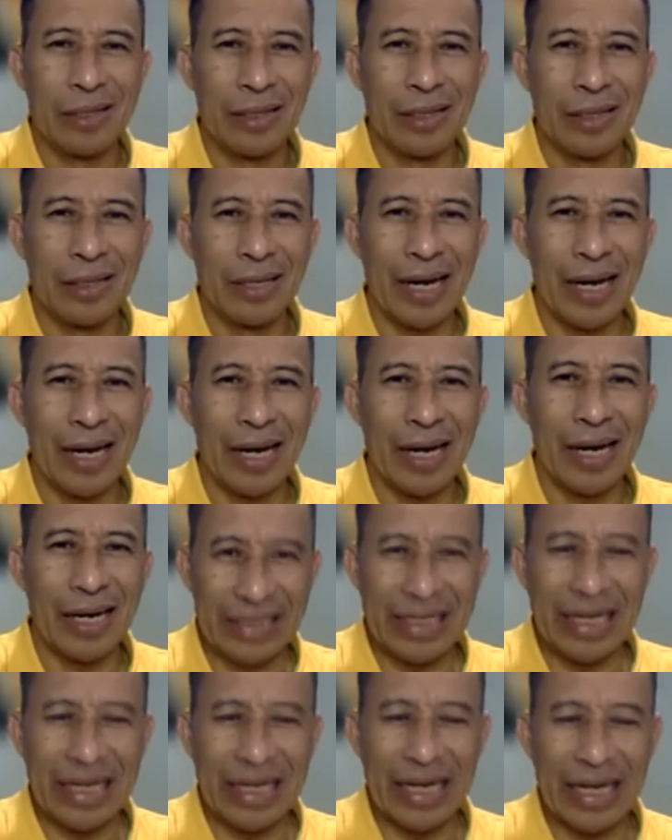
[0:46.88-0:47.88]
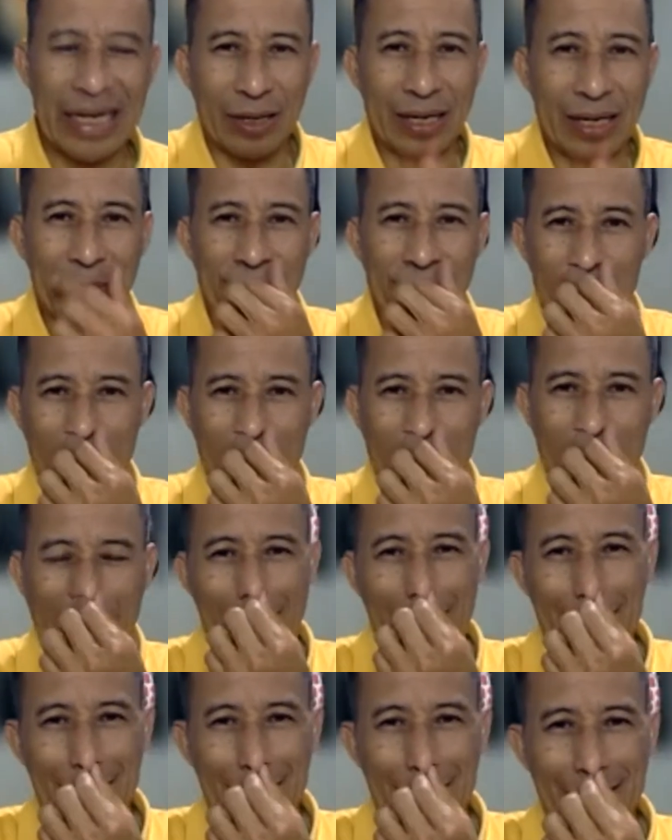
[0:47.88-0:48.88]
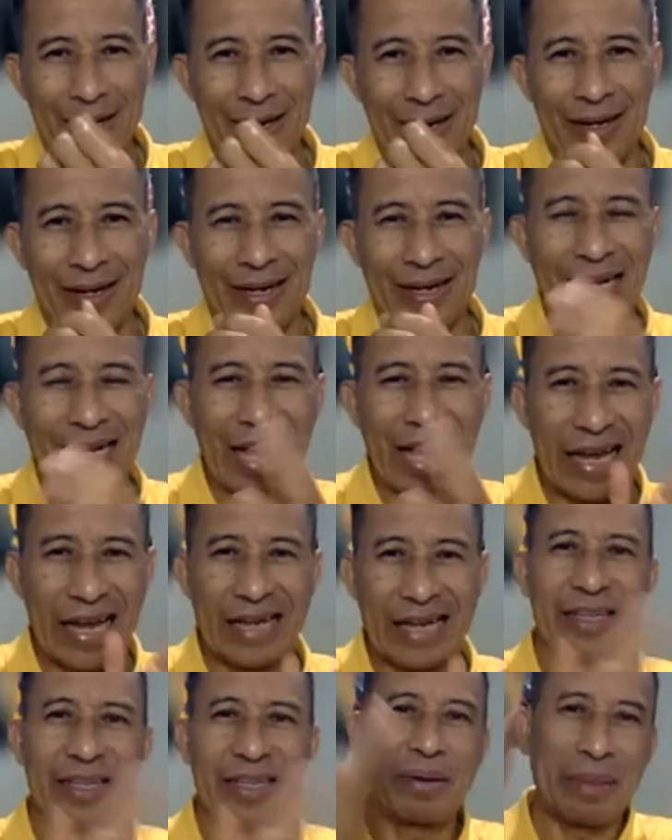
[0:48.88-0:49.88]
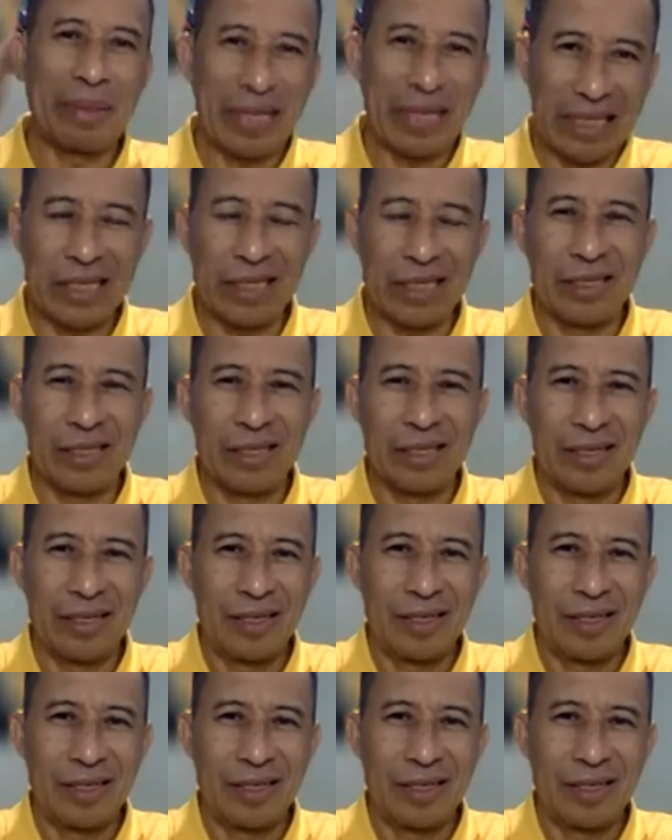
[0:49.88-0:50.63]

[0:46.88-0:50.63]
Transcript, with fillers: Ya kan sidik jari itu kan nggak berubah dari lahir sampai mati.